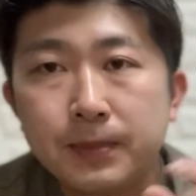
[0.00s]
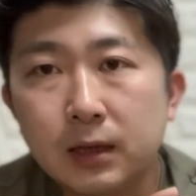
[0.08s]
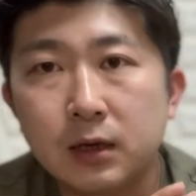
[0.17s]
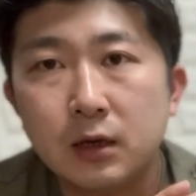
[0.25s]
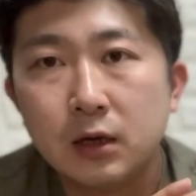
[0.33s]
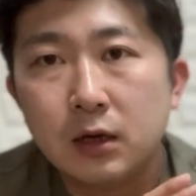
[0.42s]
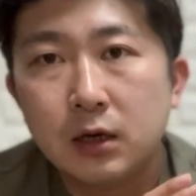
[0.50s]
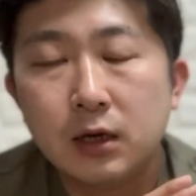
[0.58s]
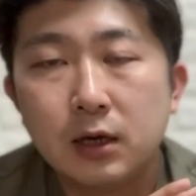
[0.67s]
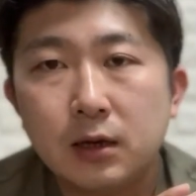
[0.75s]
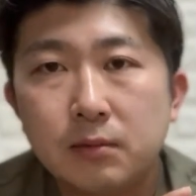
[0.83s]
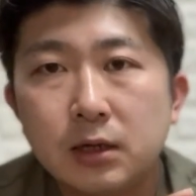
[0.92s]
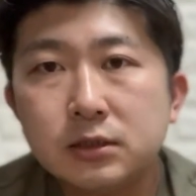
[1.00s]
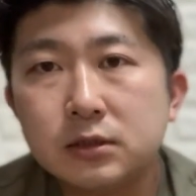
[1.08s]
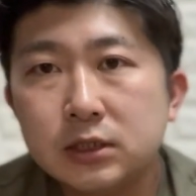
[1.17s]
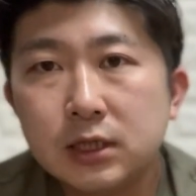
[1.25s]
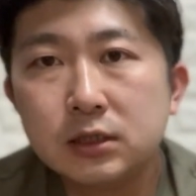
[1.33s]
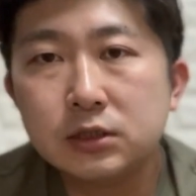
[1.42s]
で、えー、まず
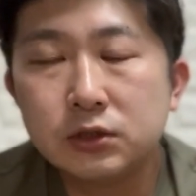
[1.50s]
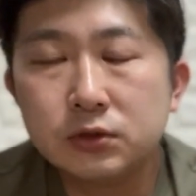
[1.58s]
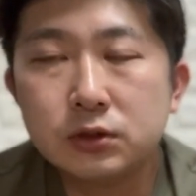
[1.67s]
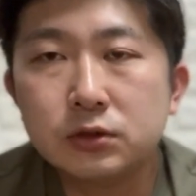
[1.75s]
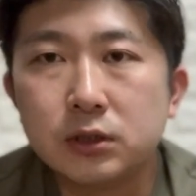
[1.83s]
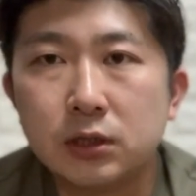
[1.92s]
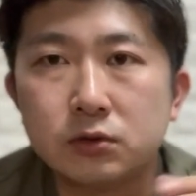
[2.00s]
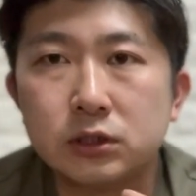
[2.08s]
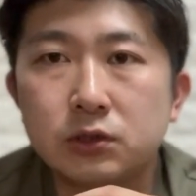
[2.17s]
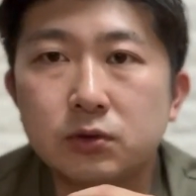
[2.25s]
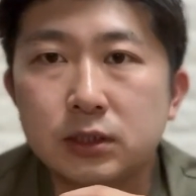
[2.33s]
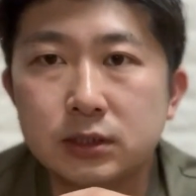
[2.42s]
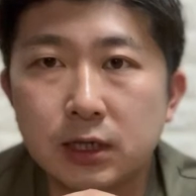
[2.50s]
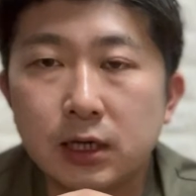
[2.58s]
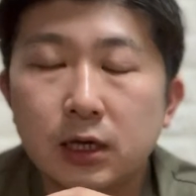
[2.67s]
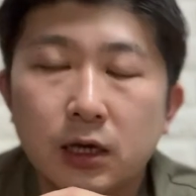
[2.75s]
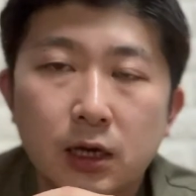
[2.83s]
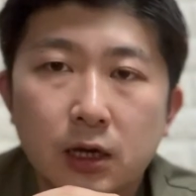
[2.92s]
2019年の仕様です
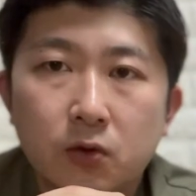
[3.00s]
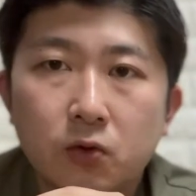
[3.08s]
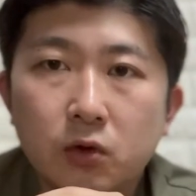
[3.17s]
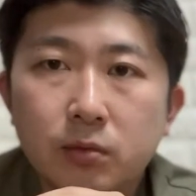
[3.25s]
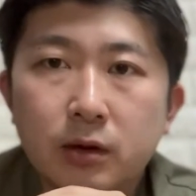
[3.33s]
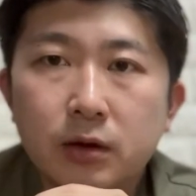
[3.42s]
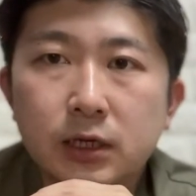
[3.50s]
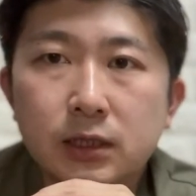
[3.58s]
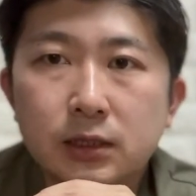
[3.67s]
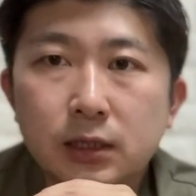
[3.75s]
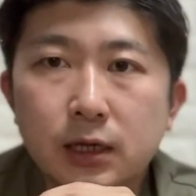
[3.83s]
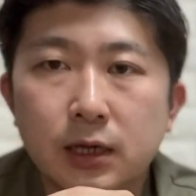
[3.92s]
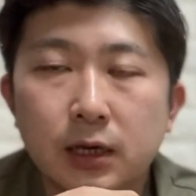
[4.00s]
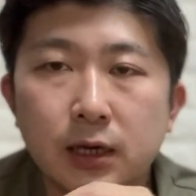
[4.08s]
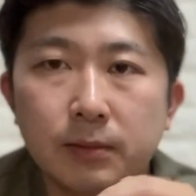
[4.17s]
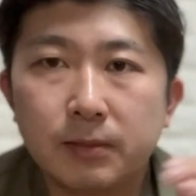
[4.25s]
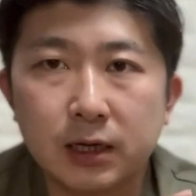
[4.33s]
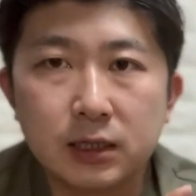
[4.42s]
ね。えー、この場合って、
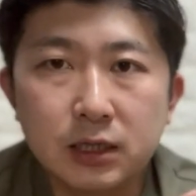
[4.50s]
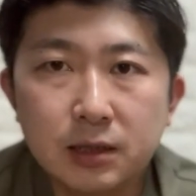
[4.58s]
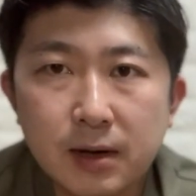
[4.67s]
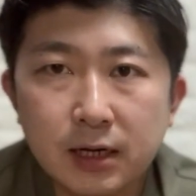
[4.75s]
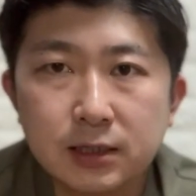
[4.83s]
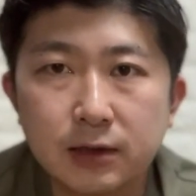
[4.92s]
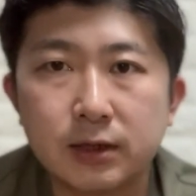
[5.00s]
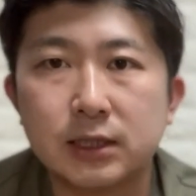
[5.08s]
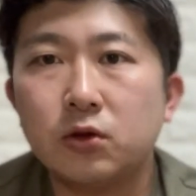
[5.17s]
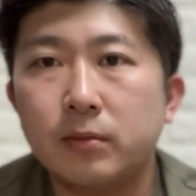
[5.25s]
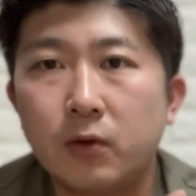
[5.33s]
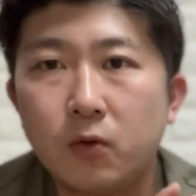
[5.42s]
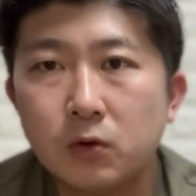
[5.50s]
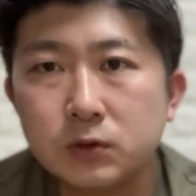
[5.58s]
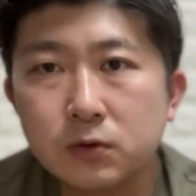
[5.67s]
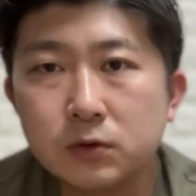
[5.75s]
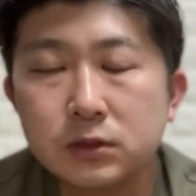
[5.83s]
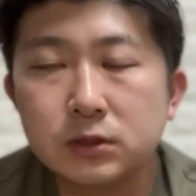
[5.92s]
えー、まあ、今では例えば保
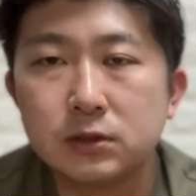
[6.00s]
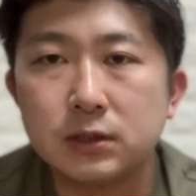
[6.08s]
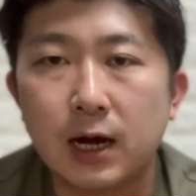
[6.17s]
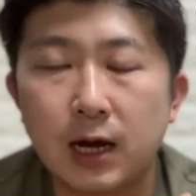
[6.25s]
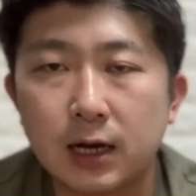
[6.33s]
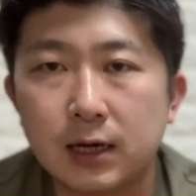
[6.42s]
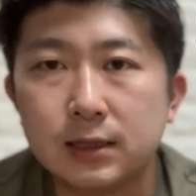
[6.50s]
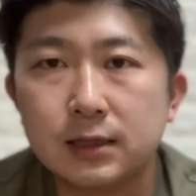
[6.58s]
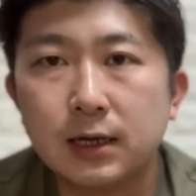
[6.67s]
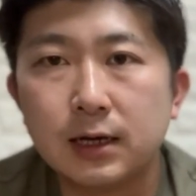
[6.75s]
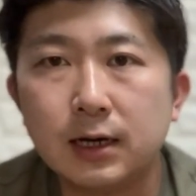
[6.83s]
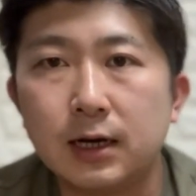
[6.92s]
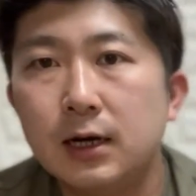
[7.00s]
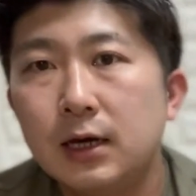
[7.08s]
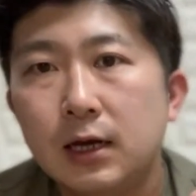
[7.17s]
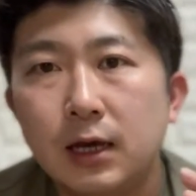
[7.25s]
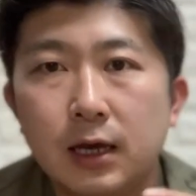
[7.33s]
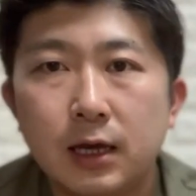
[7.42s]
存数が上がったら、
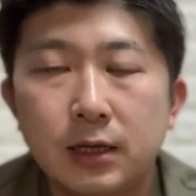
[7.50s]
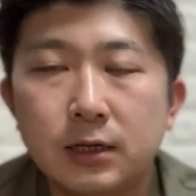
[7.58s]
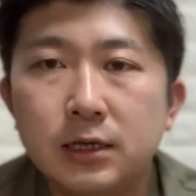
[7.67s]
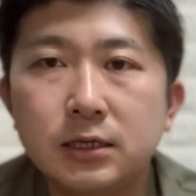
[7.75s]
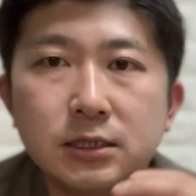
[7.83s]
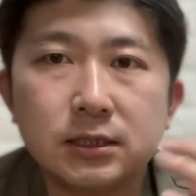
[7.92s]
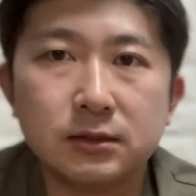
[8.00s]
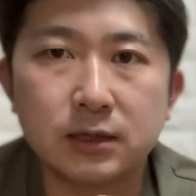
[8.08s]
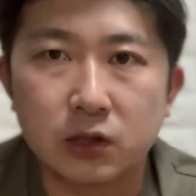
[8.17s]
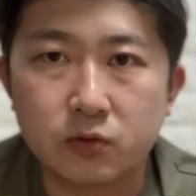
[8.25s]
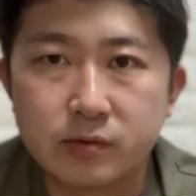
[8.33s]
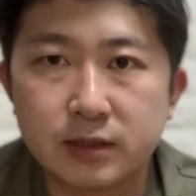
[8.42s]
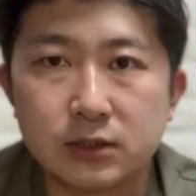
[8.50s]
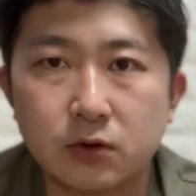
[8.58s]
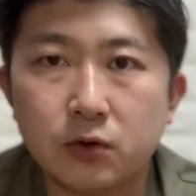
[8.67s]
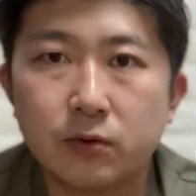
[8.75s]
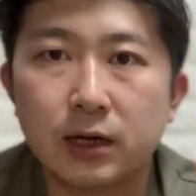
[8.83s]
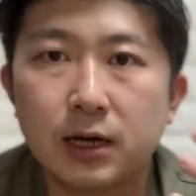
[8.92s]
えリーチ数が伸びます
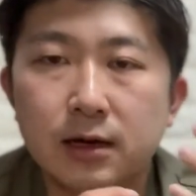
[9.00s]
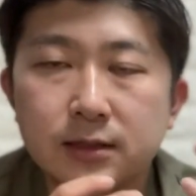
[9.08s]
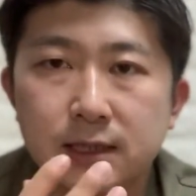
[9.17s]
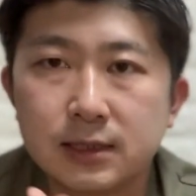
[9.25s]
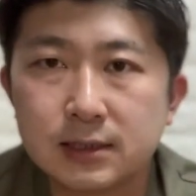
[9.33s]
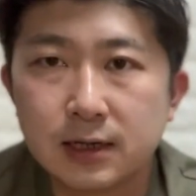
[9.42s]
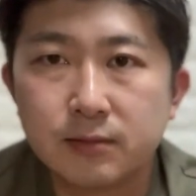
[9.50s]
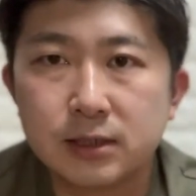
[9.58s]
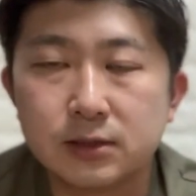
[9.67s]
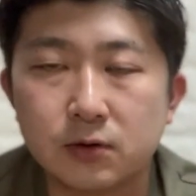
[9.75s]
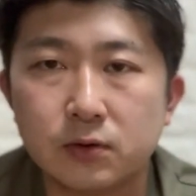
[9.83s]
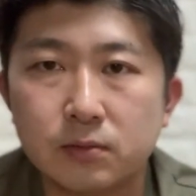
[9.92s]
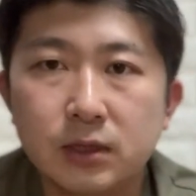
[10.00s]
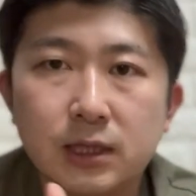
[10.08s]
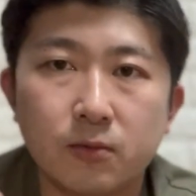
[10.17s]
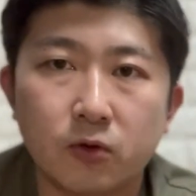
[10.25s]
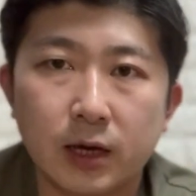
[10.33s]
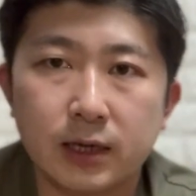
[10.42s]
よ。要は拡散されますよ。見
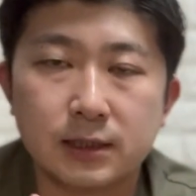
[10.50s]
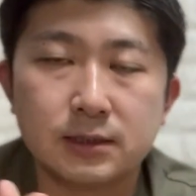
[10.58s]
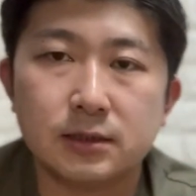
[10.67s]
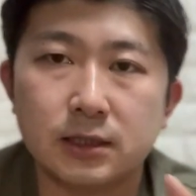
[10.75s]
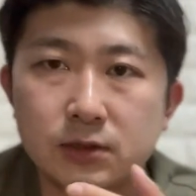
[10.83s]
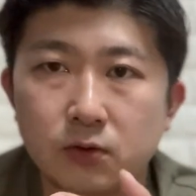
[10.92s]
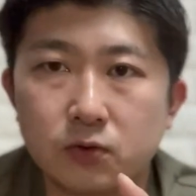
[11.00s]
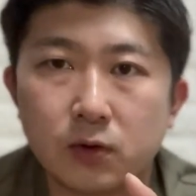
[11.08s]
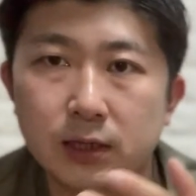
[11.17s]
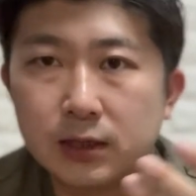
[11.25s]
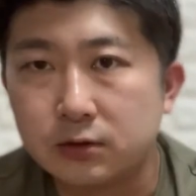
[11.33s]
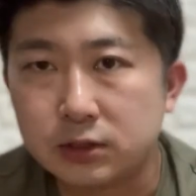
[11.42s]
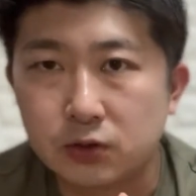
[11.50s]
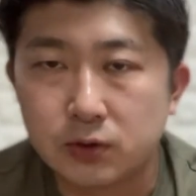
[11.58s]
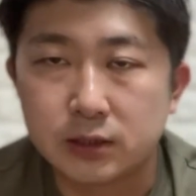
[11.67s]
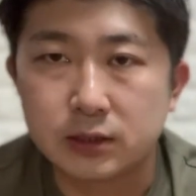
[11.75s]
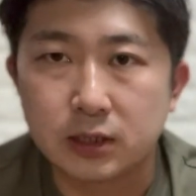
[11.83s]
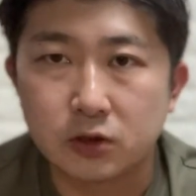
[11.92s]
てもらいやすいですよ。とかっていう仕様
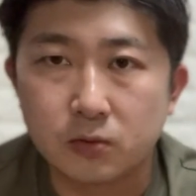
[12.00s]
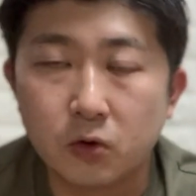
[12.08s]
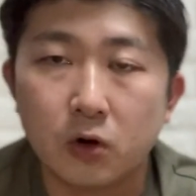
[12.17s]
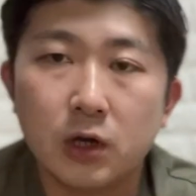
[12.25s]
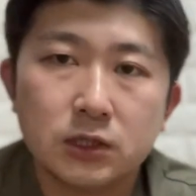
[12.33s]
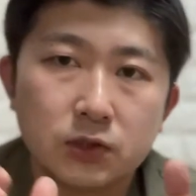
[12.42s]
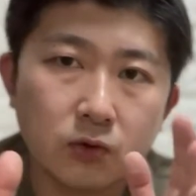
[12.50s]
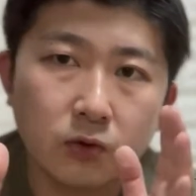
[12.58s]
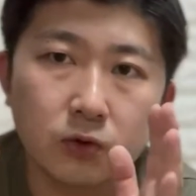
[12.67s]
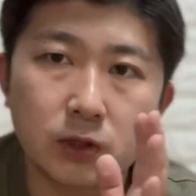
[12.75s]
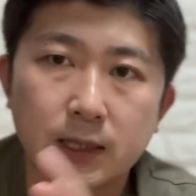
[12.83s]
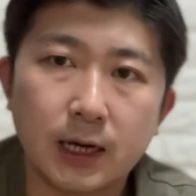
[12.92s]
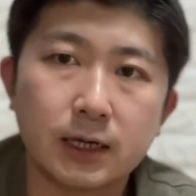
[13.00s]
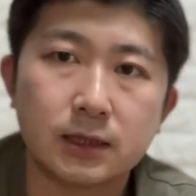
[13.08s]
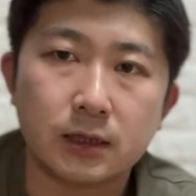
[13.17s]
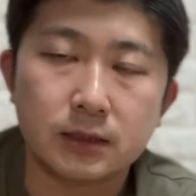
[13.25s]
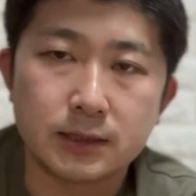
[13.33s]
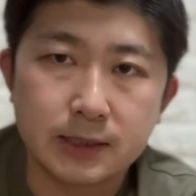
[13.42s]
なんですけども、その頃ってなかっ
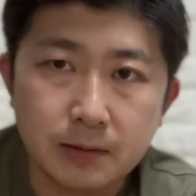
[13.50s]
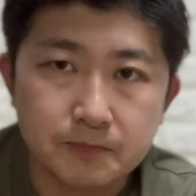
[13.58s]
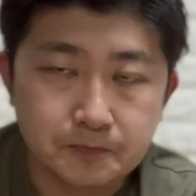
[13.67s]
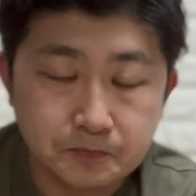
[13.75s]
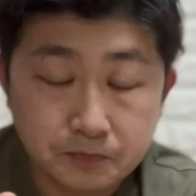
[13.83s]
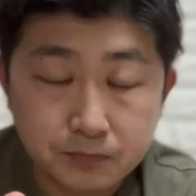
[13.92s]
たんですね。